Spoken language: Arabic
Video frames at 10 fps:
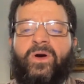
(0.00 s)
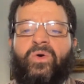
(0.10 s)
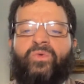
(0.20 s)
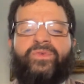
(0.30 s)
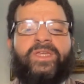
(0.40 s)

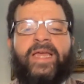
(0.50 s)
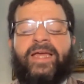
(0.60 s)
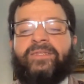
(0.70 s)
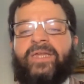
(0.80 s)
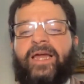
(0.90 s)
وفي
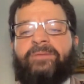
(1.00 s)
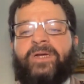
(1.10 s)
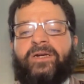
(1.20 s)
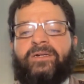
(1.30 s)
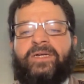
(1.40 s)
نهاية
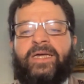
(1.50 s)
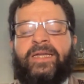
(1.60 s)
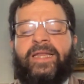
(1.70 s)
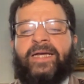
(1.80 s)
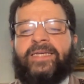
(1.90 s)
الأمر
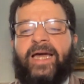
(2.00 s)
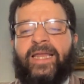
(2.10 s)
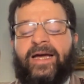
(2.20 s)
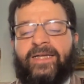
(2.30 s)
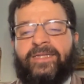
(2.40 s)
أنا نحكي على
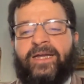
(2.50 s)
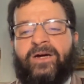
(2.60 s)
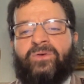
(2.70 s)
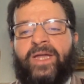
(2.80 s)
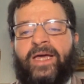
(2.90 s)
القادة
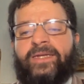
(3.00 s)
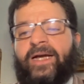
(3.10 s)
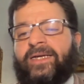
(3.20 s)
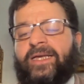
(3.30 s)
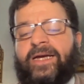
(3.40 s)
راهو الآن
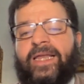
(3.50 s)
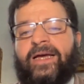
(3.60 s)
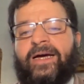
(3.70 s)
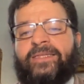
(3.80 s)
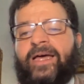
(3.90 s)
نحكي لك على
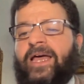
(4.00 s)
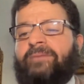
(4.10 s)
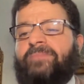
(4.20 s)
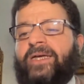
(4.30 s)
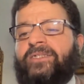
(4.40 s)
القادة
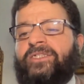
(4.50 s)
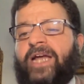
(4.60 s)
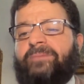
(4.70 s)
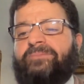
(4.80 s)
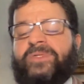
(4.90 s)
أما
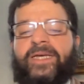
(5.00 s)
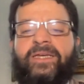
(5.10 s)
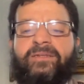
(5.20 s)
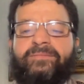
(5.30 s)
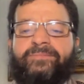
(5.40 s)
الشعب
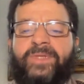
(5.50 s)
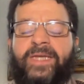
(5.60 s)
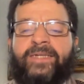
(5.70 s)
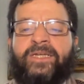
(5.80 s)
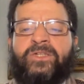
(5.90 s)
مساكين
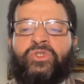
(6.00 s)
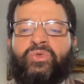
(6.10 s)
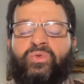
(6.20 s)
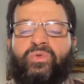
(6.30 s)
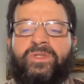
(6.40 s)
يعني
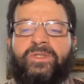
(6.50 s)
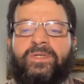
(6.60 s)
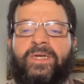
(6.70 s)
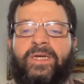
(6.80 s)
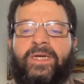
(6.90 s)
الجنود
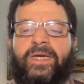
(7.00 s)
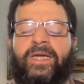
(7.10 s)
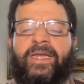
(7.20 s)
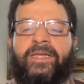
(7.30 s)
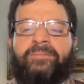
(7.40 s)

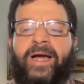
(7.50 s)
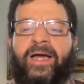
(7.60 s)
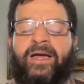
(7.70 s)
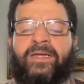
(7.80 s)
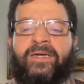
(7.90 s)
اللي مع
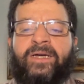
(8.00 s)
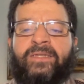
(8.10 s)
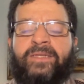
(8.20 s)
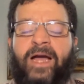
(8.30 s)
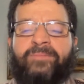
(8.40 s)

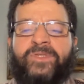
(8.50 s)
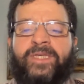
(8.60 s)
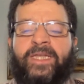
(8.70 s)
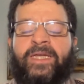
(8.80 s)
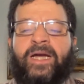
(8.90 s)
الدعم
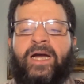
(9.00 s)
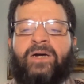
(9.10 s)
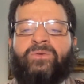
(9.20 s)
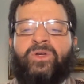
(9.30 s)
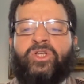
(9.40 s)
السريع
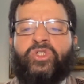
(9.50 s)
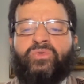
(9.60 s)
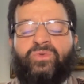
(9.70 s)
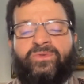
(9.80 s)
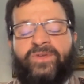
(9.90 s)
أو
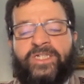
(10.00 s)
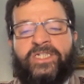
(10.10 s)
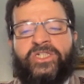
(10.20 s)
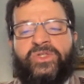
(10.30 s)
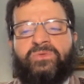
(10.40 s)
الجنود في
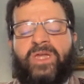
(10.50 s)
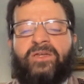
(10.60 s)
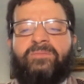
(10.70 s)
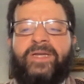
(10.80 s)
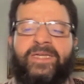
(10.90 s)
الجيش
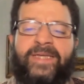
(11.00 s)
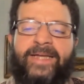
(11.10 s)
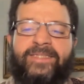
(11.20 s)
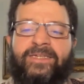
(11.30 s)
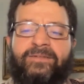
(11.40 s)
السوداني هم ناس
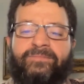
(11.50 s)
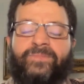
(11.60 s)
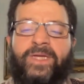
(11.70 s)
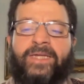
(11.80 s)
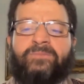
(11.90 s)
عاديين
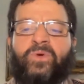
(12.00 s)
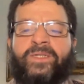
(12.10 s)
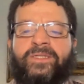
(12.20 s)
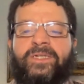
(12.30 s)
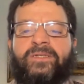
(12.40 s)
يعني
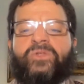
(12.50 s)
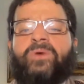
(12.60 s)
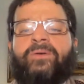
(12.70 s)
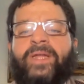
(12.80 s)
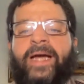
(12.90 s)
مواطنين
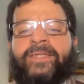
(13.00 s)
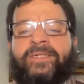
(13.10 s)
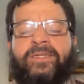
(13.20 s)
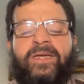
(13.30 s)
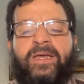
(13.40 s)
زواولة
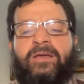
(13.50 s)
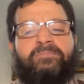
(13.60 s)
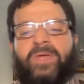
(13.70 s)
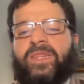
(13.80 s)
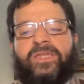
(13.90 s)
عاديين
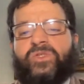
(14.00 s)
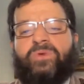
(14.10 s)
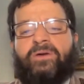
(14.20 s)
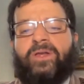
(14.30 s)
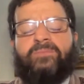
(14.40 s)
مثل
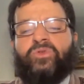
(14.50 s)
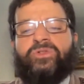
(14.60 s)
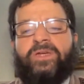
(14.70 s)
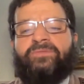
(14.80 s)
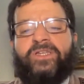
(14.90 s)
الزواولة
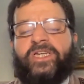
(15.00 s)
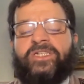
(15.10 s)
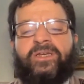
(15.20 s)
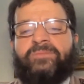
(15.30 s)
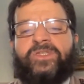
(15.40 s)
الموجودين في
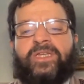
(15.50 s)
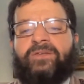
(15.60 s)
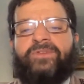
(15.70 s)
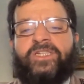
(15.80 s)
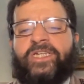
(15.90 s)
الجيش
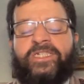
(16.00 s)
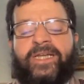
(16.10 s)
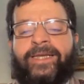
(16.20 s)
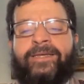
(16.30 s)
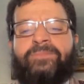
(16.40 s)
المصري في الجيش
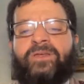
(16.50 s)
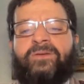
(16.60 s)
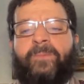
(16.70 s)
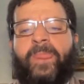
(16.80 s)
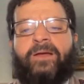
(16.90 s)

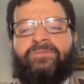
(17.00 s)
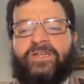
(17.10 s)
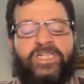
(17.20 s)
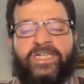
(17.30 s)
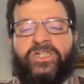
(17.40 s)
الليبي
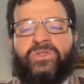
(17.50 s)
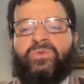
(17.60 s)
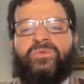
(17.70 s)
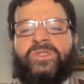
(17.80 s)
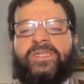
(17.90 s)
في الجيش
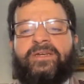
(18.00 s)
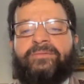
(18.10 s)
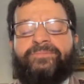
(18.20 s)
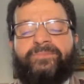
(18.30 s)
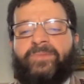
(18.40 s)
التونسي
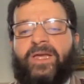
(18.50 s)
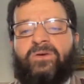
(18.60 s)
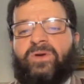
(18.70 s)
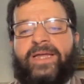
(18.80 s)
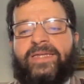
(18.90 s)

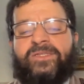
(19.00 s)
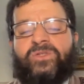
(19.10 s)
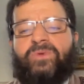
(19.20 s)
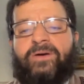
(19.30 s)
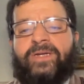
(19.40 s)
كلها ناس
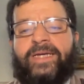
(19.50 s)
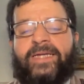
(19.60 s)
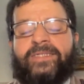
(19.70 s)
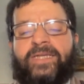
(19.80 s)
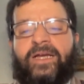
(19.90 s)
زواوله
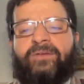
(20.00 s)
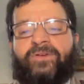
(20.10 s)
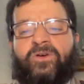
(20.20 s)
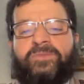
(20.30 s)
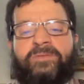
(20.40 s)
يعني تاكل
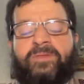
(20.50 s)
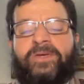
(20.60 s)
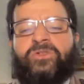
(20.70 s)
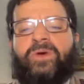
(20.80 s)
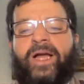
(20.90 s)
في الخبز
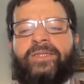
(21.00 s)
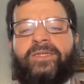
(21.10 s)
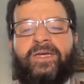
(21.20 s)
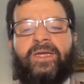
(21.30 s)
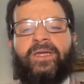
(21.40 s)
ما
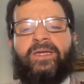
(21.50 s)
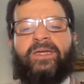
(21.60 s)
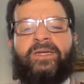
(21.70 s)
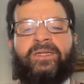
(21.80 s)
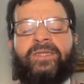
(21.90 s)
واحد
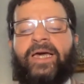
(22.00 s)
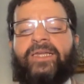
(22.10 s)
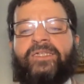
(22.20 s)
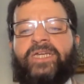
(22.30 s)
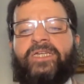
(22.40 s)
آه،
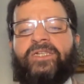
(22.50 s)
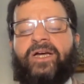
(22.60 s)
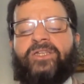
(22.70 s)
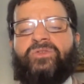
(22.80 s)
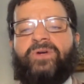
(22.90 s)
دخل الجيش
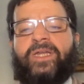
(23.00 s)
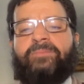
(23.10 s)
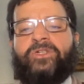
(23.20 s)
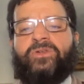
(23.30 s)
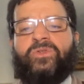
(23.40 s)
قال شنو انا
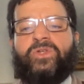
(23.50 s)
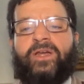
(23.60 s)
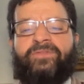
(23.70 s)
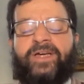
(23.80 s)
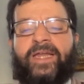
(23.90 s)
باش
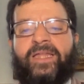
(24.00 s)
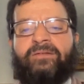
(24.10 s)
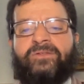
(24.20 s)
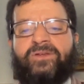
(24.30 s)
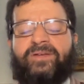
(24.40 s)
ننصر الفكره
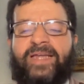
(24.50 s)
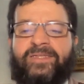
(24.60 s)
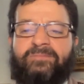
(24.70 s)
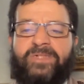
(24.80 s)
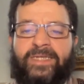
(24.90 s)
هذه وننصر
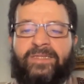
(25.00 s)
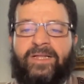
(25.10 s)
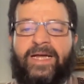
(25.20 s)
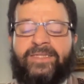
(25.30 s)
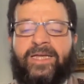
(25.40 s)
الناس مشت
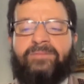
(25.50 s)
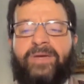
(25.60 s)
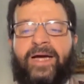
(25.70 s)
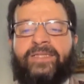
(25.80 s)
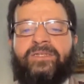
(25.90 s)
قعدت
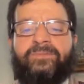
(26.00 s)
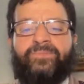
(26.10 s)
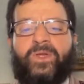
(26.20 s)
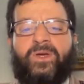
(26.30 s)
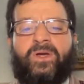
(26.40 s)
خدمه غادي
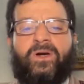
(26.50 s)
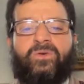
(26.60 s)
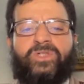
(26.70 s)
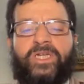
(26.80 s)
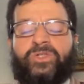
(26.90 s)

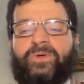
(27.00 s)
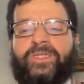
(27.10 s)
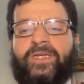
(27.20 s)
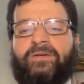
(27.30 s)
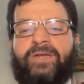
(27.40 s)
وجيش
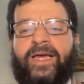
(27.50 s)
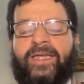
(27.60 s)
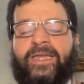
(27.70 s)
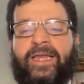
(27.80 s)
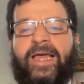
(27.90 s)
وطني والى
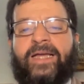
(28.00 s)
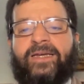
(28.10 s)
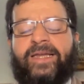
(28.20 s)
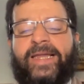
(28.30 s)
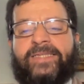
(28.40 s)
اخره
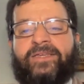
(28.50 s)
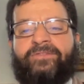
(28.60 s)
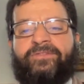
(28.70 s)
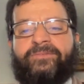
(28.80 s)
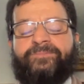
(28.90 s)
لكن
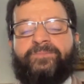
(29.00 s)
للاسف